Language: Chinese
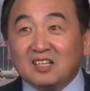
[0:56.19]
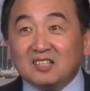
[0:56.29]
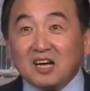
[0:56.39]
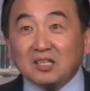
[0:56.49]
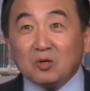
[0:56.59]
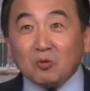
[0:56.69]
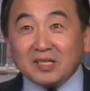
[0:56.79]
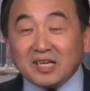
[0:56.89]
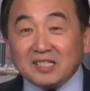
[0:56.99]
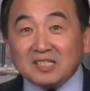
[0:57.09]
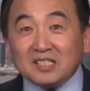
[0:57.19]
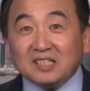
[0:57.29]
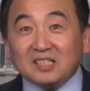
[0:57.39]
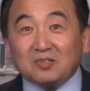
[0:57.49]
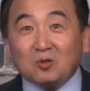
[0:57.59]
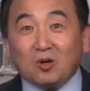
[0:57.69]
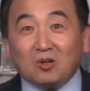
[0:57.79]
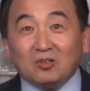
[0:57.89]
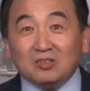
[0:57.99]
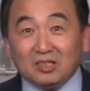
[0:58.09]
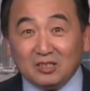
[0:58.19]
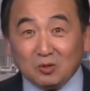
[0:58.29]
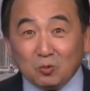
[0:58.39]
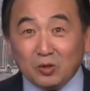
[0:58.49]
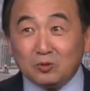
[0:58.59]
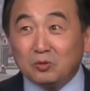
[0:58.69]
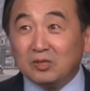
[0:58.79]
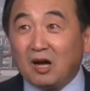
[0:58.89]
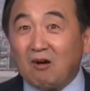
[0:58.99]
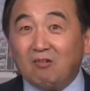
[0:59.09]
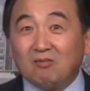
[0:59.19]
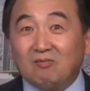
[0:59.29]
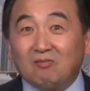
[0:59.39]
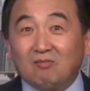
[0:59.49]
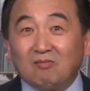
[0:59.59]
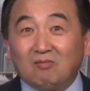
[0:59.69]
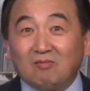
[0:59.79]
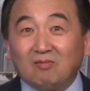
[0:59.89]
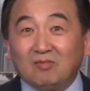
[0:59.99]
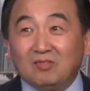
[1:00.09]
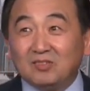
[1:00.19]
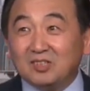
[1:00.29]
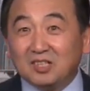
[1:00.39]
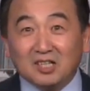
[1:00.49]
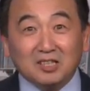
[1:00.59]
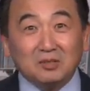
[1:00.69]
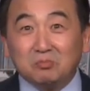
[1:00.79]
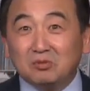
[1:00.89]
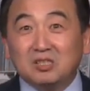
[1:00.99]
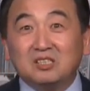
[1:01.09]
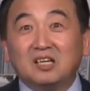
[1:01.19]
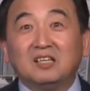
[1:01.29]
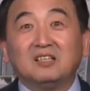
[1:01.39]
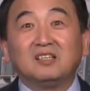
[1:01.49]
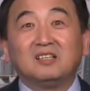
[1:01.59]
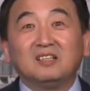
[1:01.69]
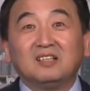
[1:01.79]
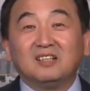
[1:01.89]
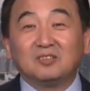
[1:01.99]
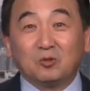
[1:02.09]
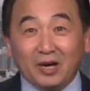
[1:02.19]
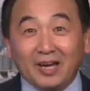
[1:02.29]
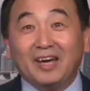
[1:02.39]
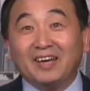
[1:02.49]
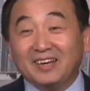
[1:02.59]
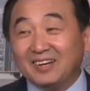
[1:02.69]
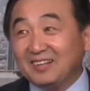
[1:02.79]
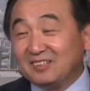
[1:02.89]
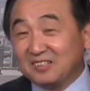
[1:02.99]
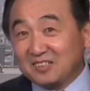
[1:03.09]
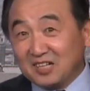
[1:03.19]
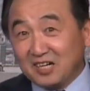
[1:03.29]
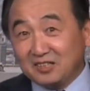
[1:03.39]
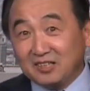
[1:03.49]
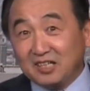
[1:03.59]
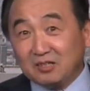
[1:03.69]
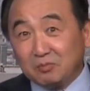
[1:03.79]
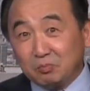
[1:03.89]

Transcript: 当你汇在一起的时候，你就会说到，这肯定不是人，对，这肯定